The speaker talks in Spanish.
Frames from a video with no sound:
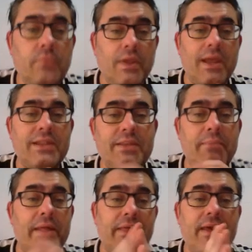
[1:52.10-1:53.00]
El
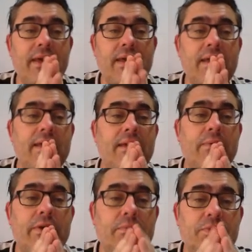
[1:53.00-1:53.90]
tema de,
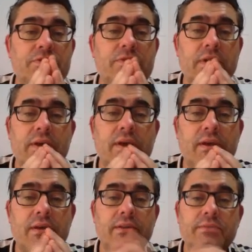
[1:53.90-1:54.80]
bueno, pues...
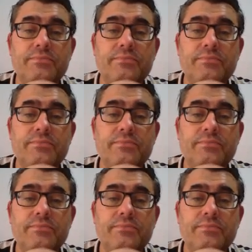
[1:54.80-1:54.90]
Eh,